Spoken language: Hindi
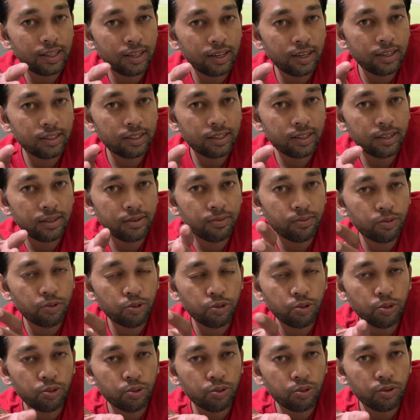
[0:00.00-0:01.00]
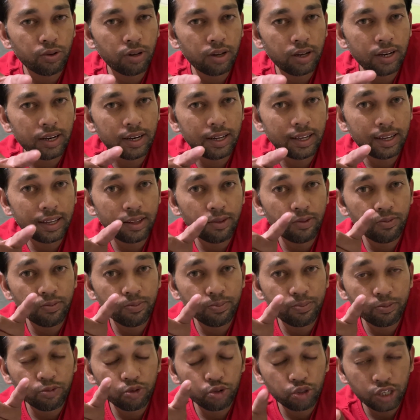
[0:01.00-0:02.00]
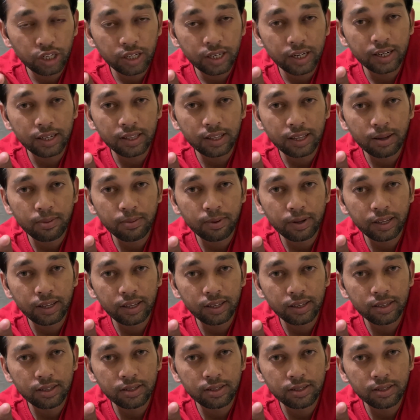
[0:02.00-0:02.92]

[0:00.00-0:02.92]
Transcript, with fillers: था ऐसे भूत वूतों का लेकिन मुझे डर था भाई